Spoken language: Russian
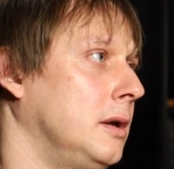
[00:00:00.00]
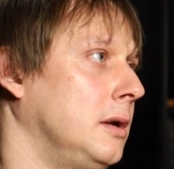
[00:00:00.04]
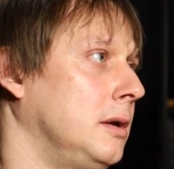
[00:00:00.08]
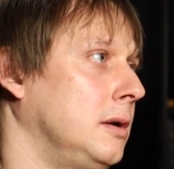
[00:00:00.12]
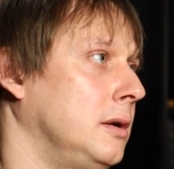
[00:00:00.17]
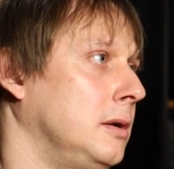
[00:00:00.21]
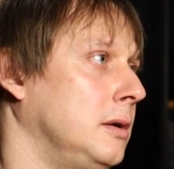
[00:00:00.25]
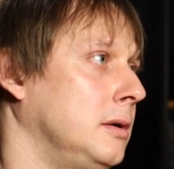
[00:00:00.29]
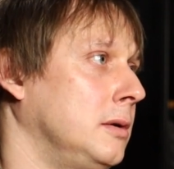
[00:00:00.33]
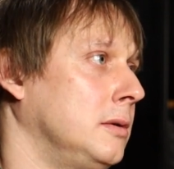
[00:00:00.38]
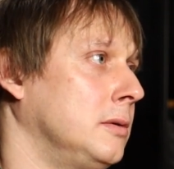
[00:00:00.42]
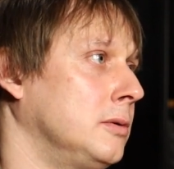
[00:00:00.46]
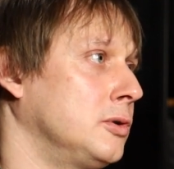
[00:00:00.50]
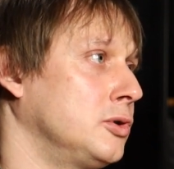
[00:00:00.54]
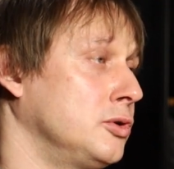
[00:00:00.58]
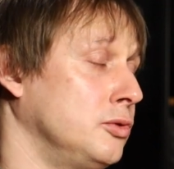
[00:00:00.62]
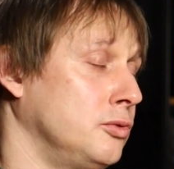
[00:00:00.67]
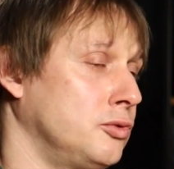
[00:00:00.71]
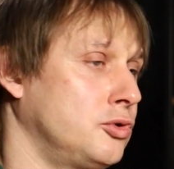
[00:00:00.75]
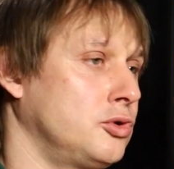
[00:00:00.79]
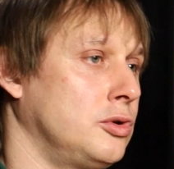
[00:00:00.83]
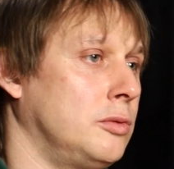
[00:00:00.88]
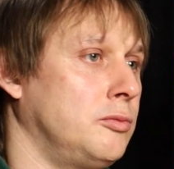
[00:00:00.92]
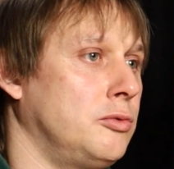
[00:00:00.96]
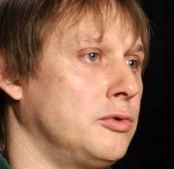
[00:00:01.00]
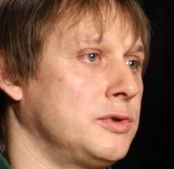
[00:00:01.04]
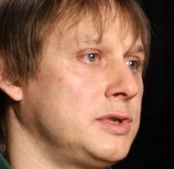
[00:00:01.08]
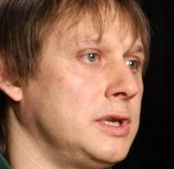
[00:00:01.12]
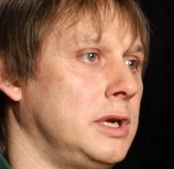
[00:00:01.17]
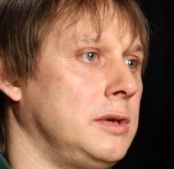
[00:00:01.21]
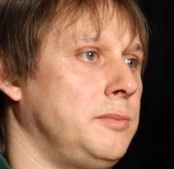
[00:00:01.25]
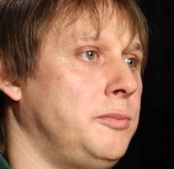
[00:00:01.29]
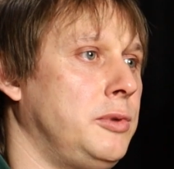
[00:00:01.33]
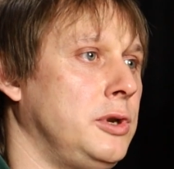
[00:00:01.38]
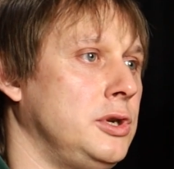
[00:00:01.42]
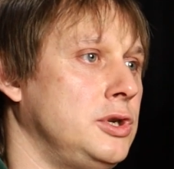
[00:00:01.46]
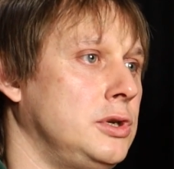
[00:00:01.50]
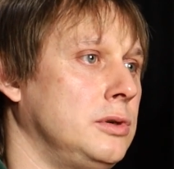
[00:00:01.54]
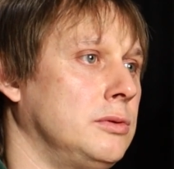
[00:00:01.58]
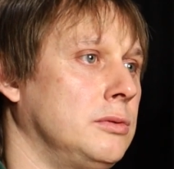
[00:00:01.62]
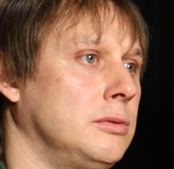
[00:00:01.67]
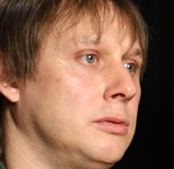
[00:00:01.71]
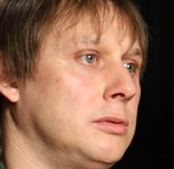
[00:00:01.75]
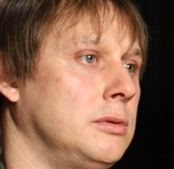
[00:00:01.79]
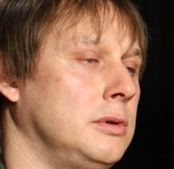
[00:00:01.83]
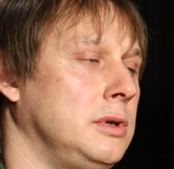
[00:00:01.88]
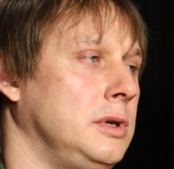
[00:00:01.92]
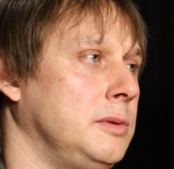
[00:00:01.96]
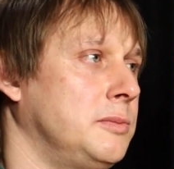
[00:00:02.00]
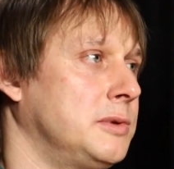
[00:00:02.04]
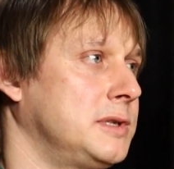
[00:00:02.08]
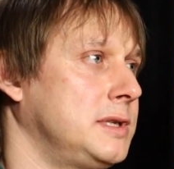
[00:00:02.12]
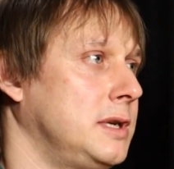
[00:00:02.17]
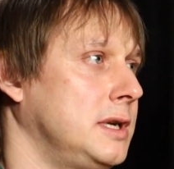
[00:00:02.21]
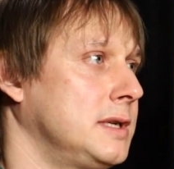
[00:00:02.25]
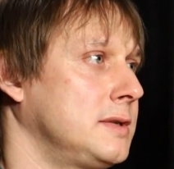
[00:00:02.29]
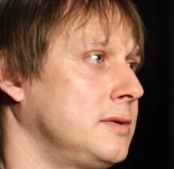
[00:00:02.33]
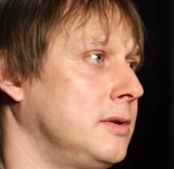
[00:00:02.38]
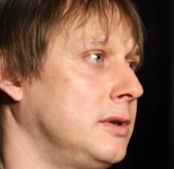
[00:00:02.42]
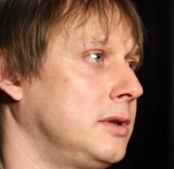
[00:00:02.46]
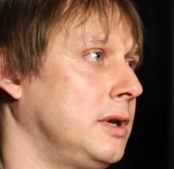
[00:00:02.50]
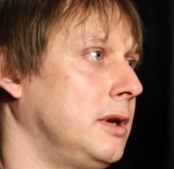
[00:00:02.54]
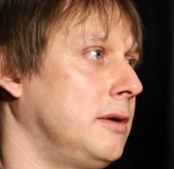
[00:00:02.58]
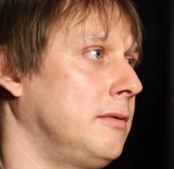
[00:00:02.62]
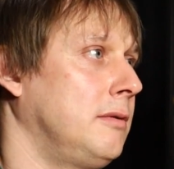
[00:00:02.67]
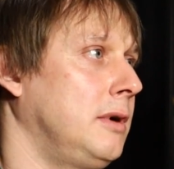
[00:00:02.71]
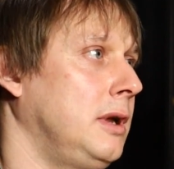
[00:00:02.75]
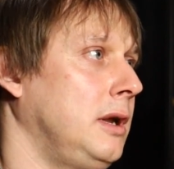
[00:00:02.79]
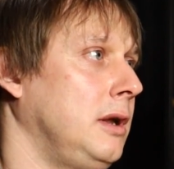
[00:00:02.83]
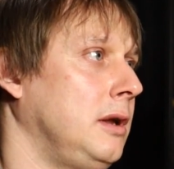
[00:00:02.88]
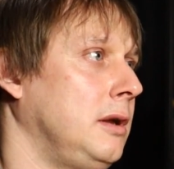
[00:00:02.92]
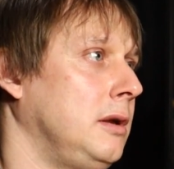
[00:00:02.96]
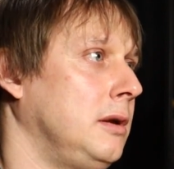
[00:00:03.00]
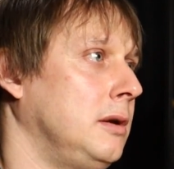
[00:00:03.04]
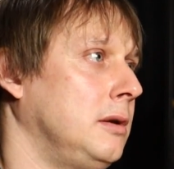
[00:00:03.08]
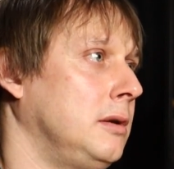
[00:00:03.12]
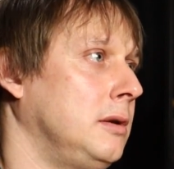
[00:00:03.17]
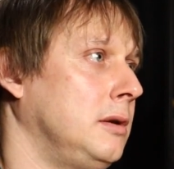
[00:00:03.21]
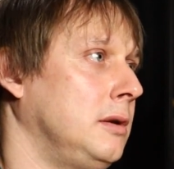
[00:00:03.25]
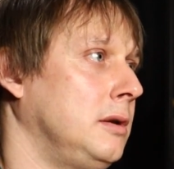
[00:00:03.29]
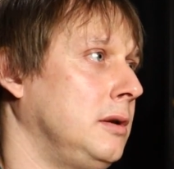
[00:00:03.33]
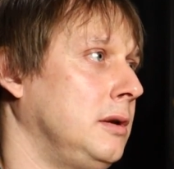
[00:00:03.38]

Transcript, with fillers: э, ну, чтобы узнать причину непосредственно этой аварии.